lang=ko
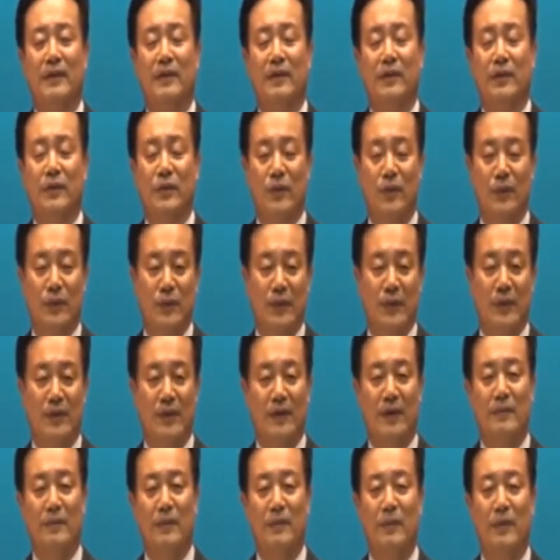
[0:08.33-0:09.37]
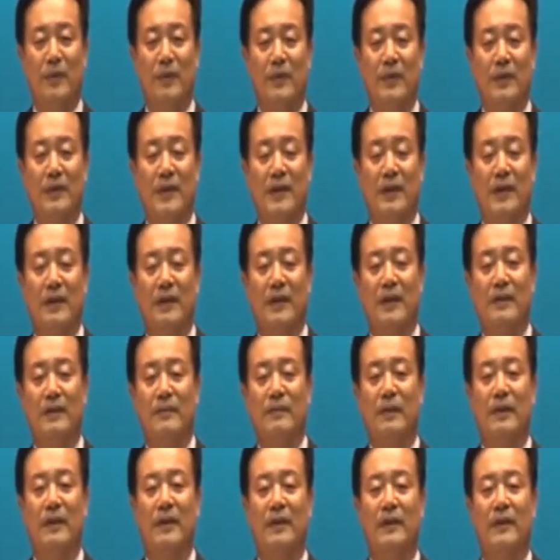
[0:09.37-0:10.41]
소수의 사람이 모여서 찬양을
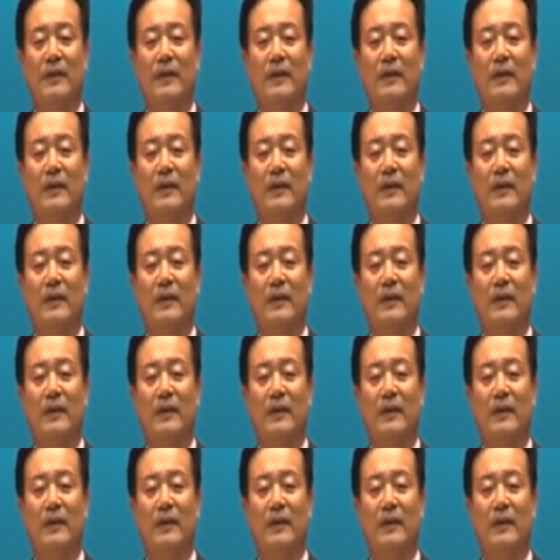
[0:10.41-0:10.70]
하지만